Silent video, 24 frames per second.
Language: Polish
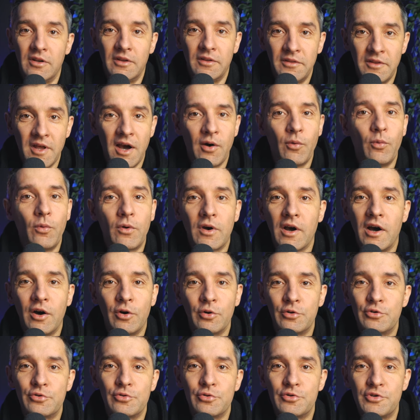Nauka
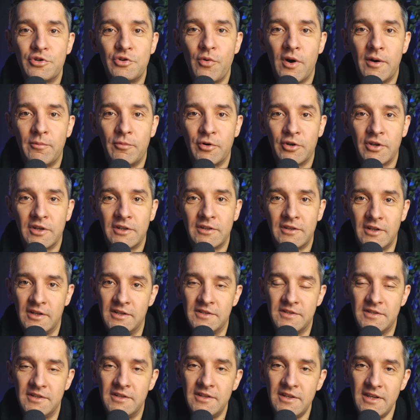odrzuciła moje
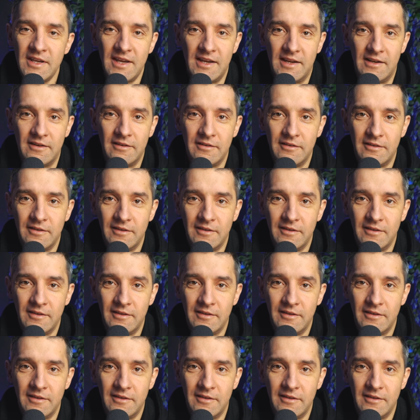tezy. Nie!